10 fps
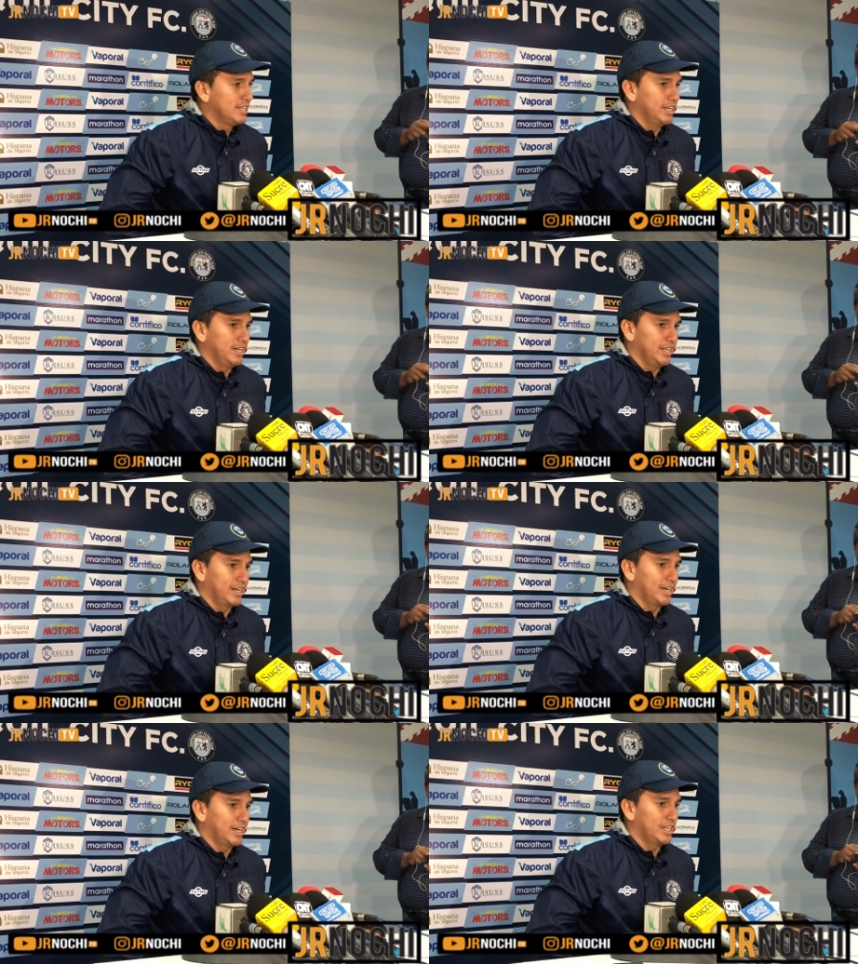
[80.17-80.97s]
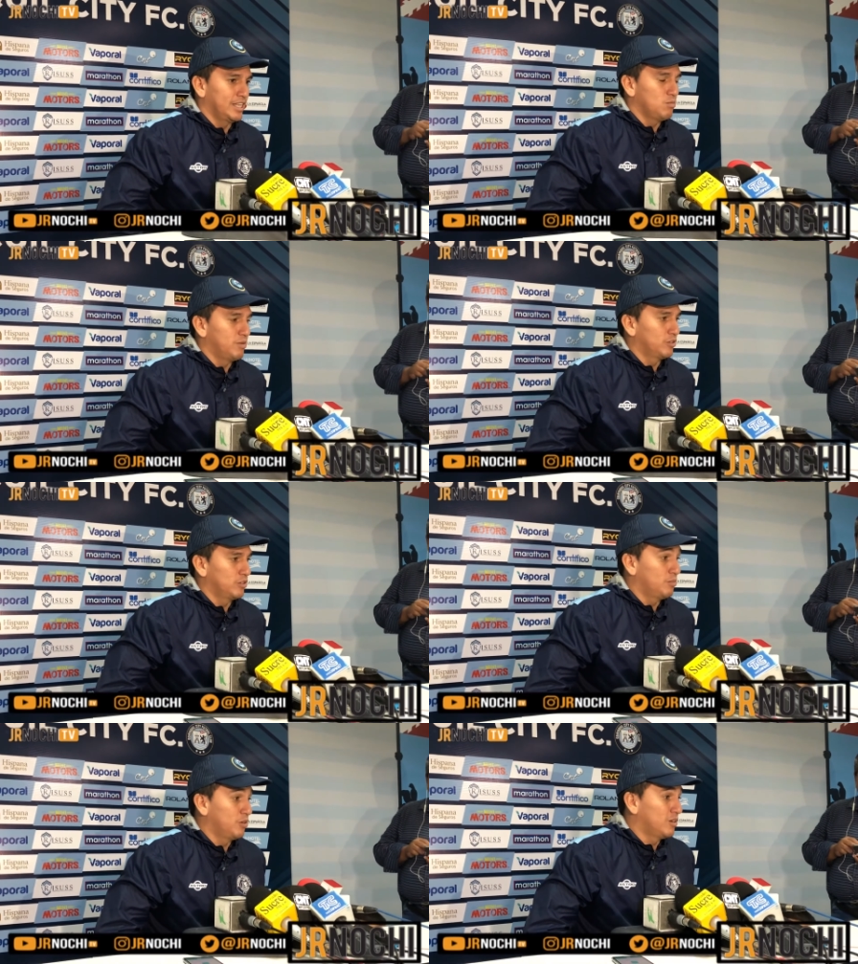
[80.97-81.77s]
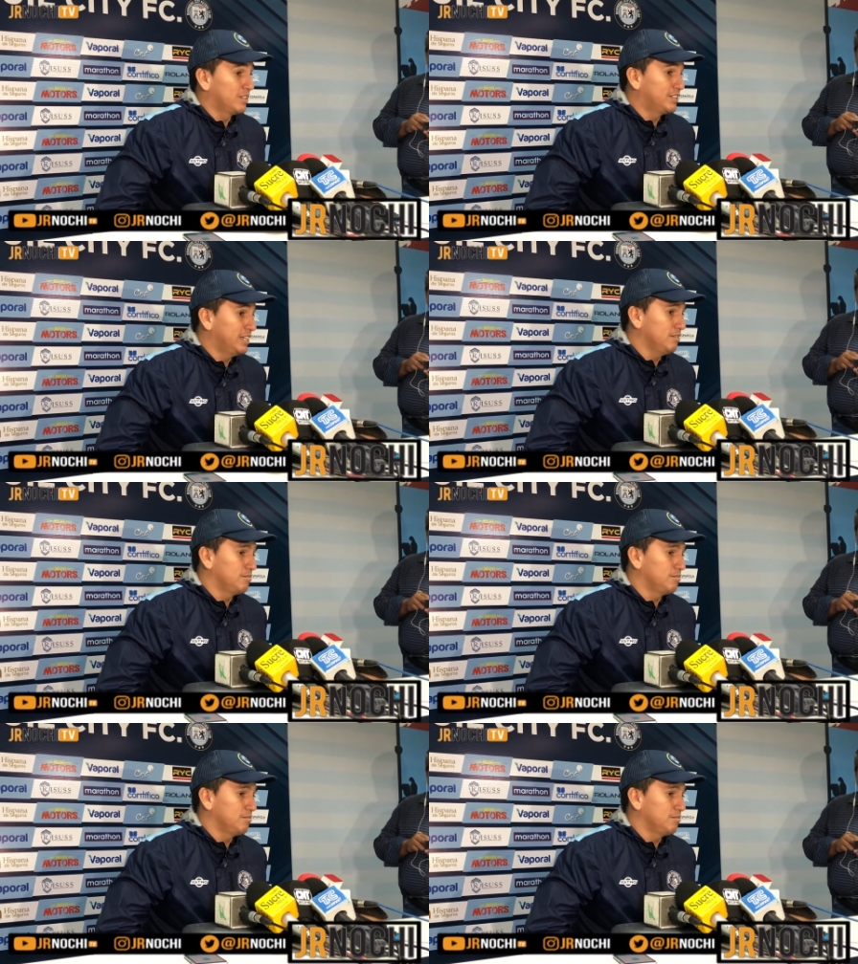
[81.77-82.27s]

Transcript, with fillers: eh, de querer ganar un partido y no poderlo hacer.